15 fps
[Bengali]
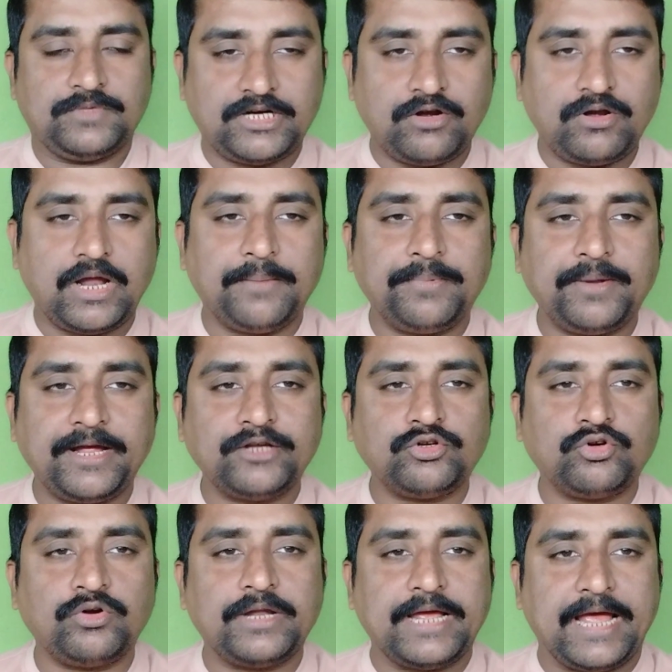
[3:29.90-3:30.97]
কারণ আপনাকে
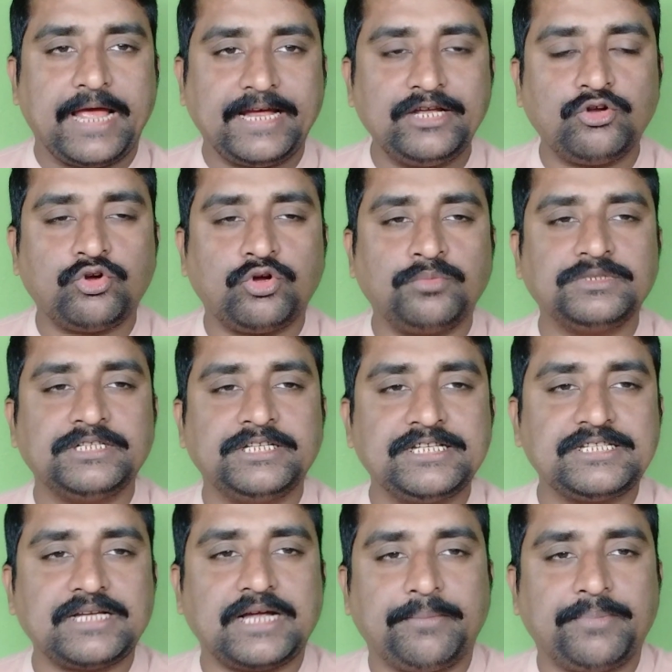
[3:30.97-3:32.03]
যখন একই রকম জিনিস
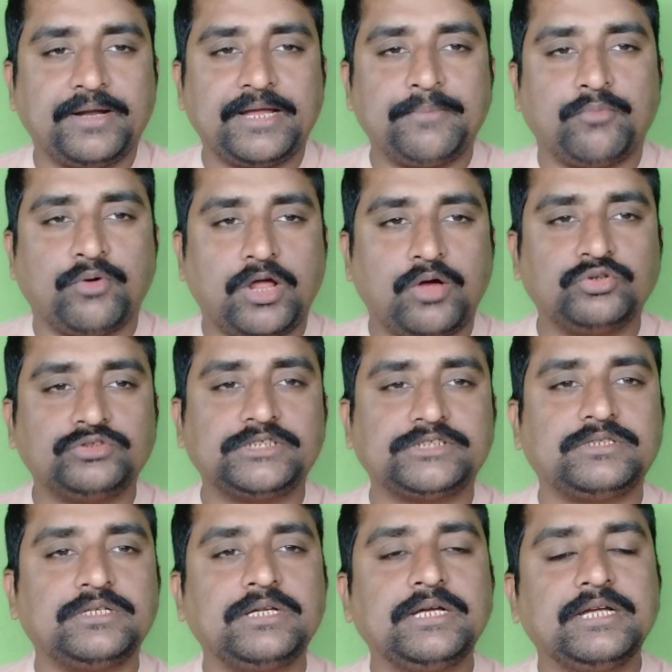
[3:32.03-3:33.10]
আপনাকে বলা হচ্ছে
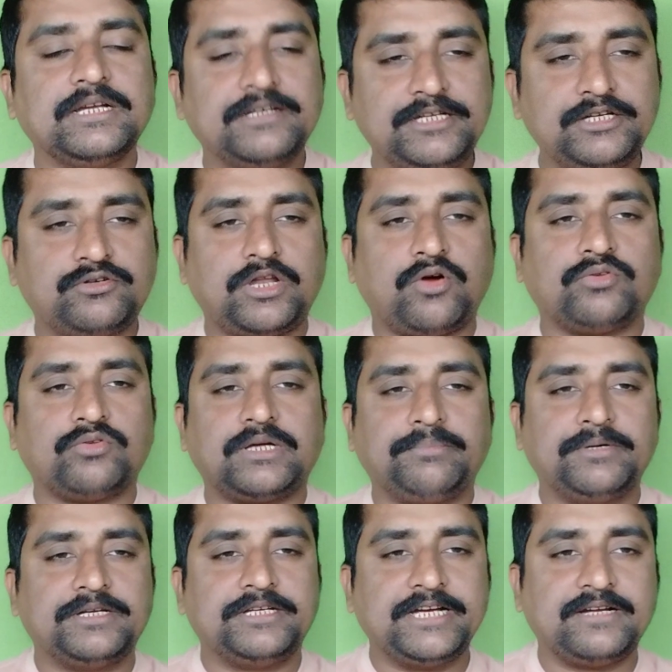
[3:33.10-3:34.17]
ঠিক করার কথা
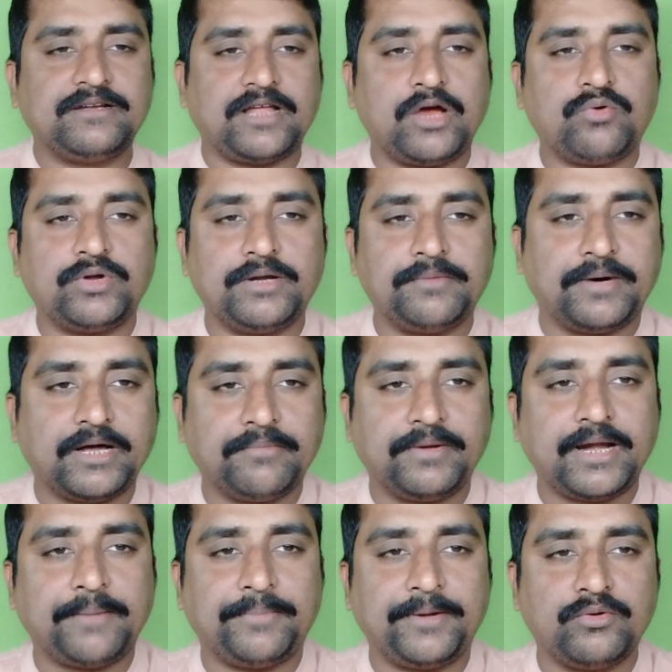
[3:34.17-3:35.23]
আপনি ঠিক না করে
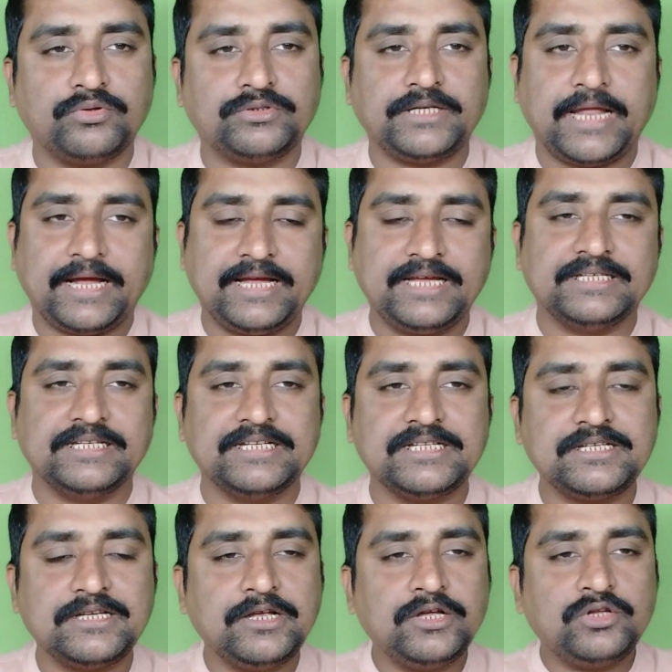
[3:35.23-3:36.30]
বারবার অ্যাপ্লাই করছেন একই জিনিস
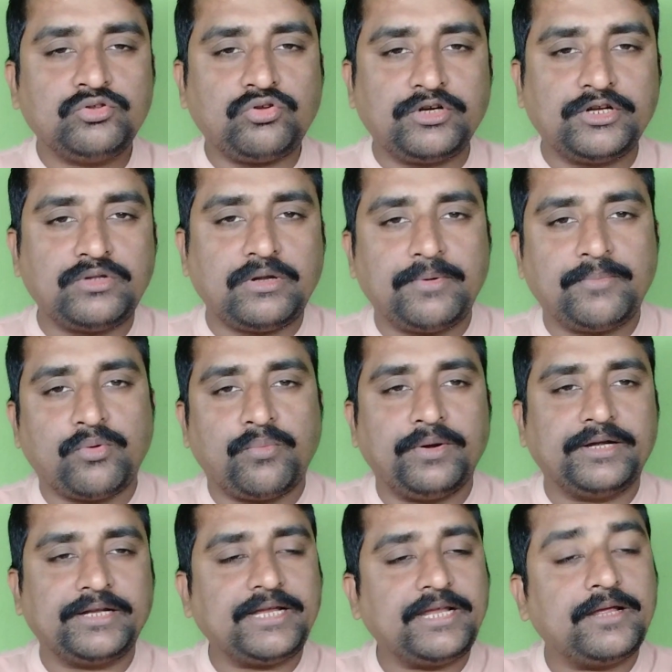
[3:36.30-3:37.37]
তখন কিন্তু আপনার
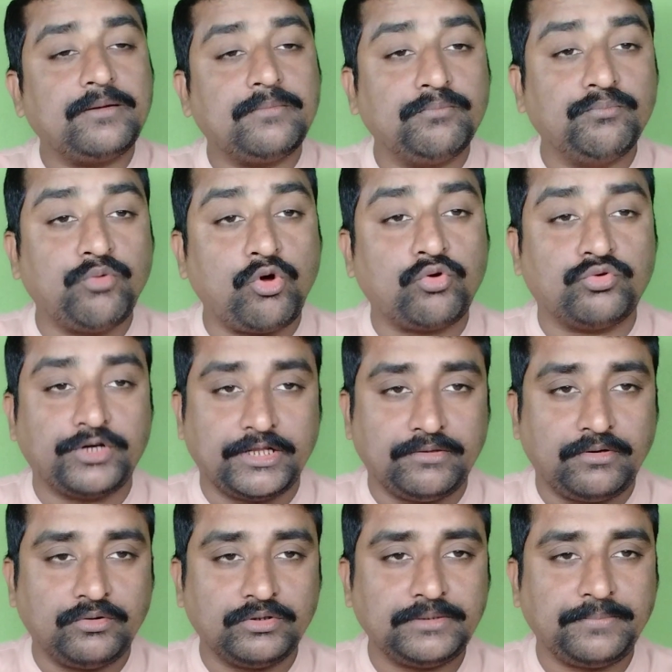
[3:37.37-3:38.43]
প্রোফাইলটাকে ব্লক করে
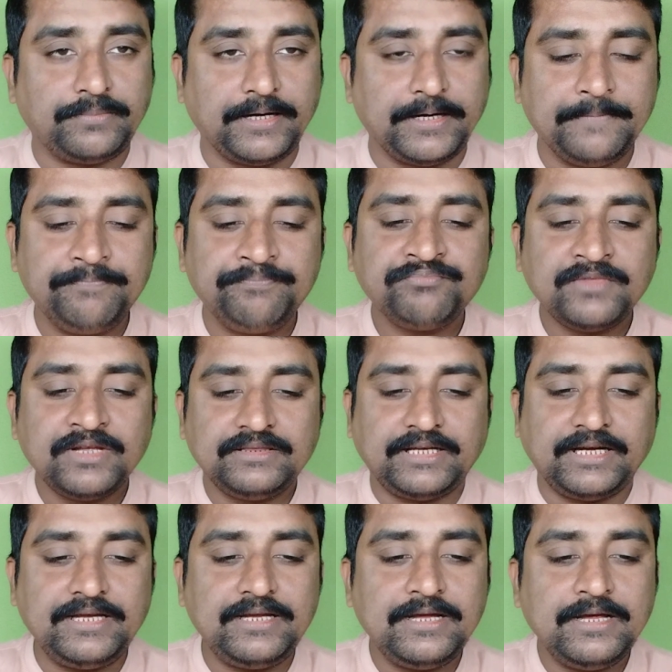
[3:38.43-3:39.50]
দেওয়া হতে পারে
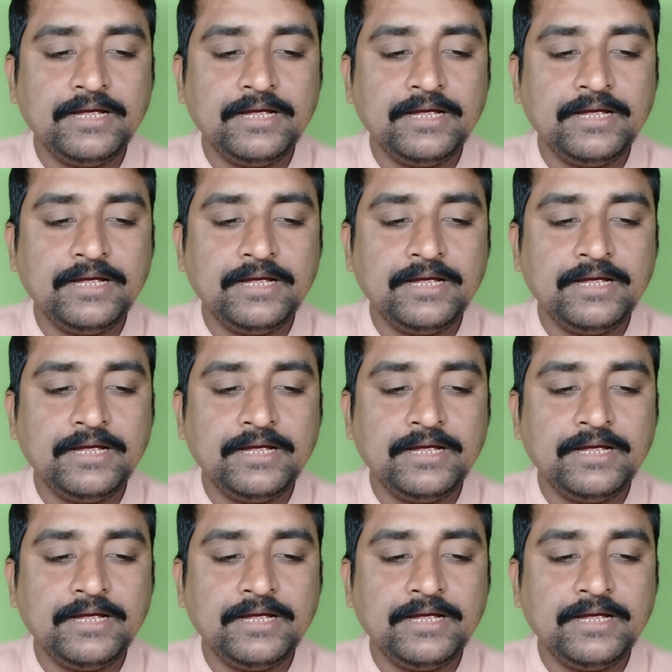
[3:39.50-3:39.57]
তাই